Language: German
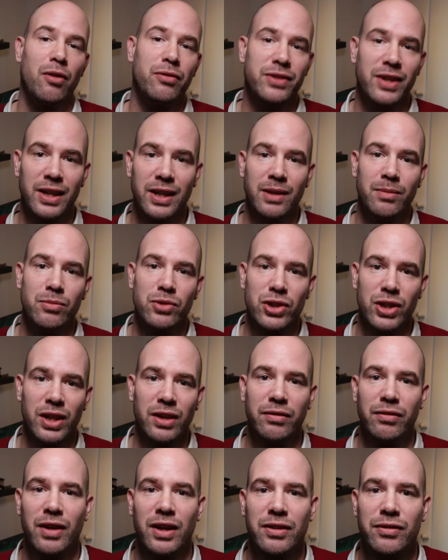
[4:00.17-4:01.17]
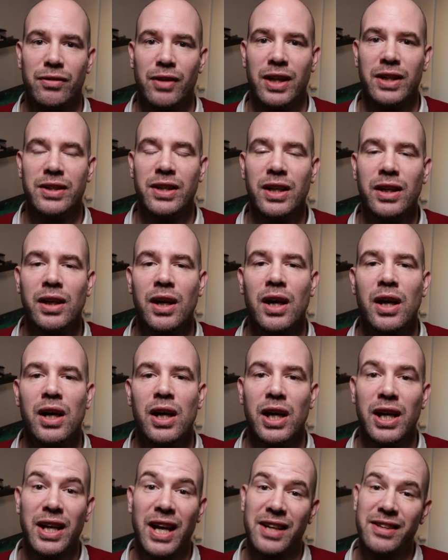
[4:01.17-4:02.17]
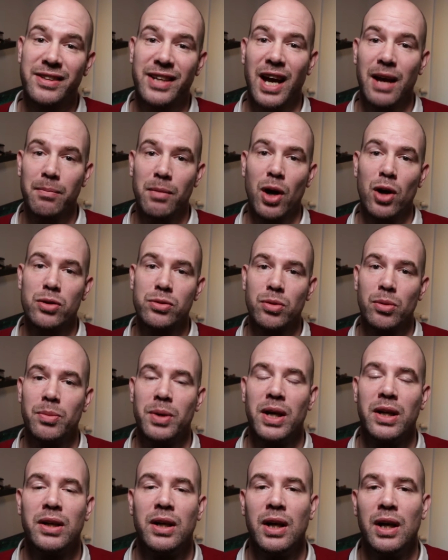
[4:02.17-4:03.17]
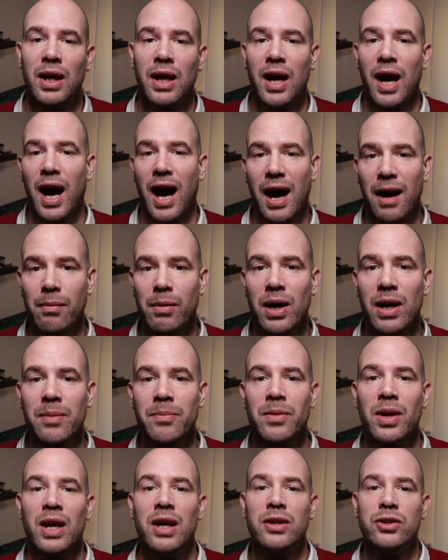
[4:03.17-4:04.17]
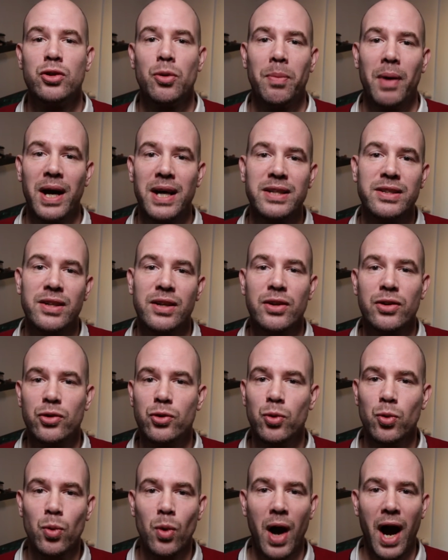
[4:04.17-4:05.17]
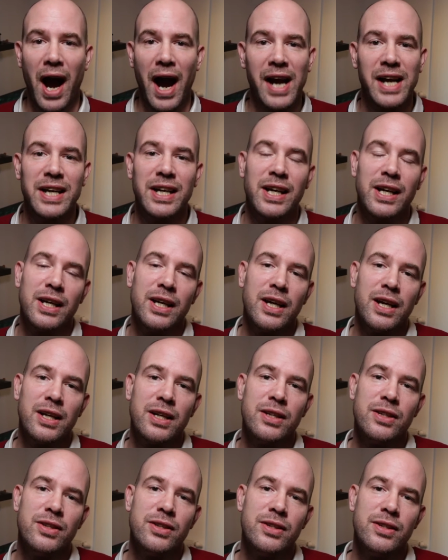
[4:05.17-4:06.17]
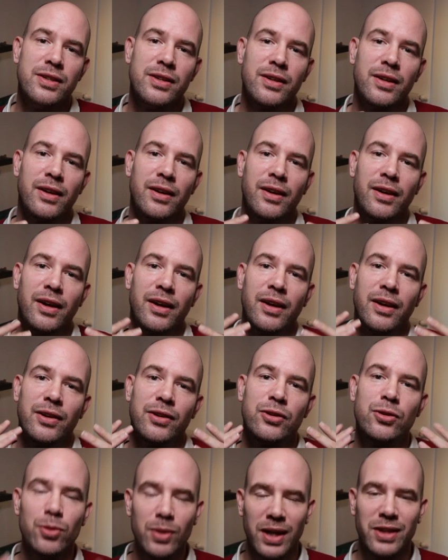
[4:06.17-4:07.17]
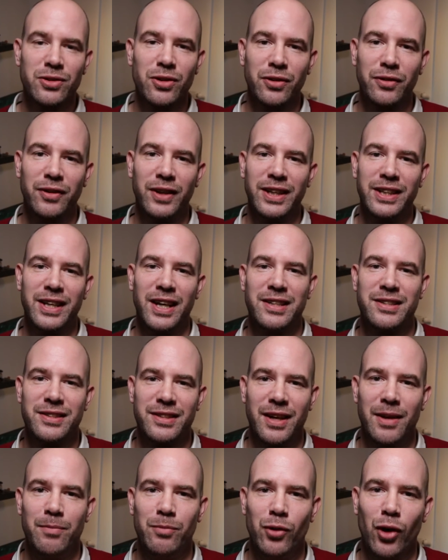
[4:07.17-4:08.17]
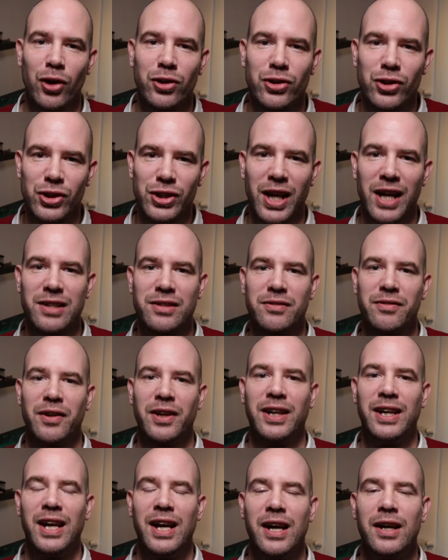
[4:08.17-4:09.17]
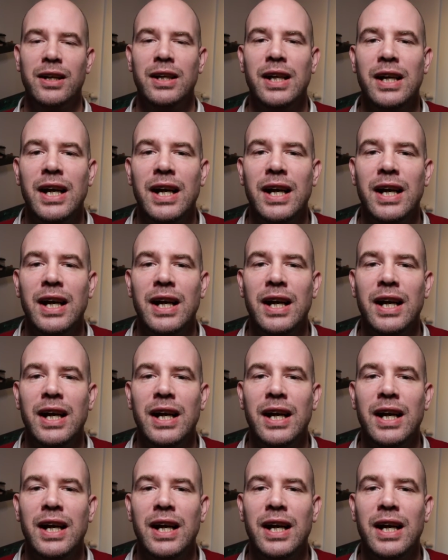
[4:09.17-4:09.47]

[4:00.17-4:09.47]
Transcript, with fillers: auf sein Leben steht, fährt es vielleicht nicht. Ich hätte es gerne mal ausprobiert. Aber sobald du eine Zulassungspflicht hast im deutschen Straßenverkehr,